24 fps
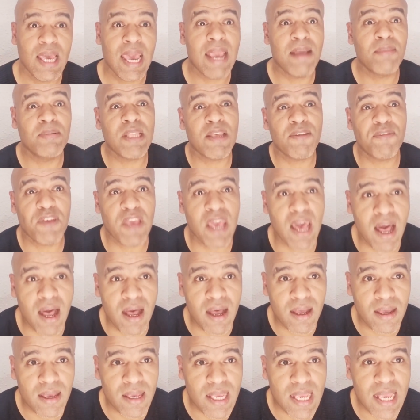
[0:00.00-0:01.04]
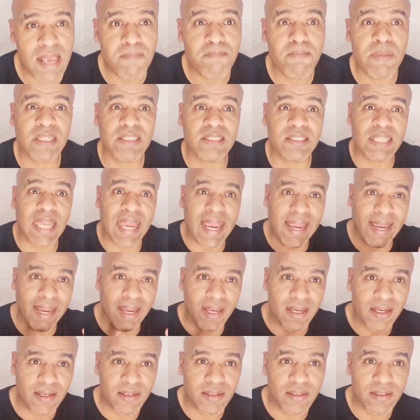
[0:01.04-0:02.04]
يبدا فيها إما تطيع